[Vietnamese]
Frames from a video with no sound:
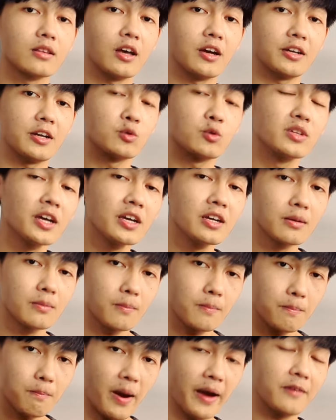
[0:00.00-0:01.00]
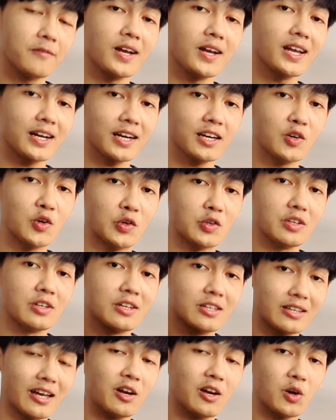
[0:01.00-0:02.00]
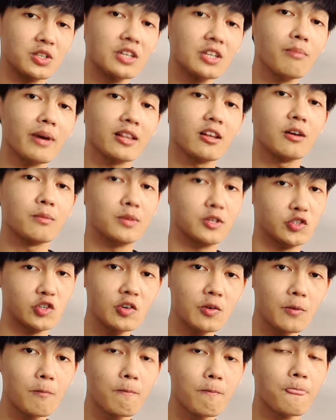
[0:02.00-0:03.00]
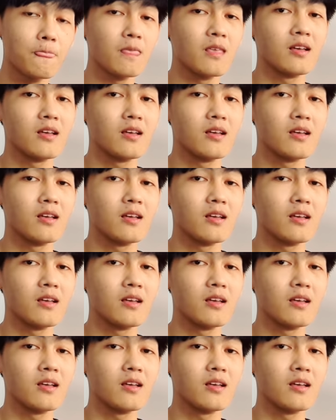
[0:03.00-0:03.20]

thì đầu tiên bạn phải là cái người thay đổi chính bản thân mình trước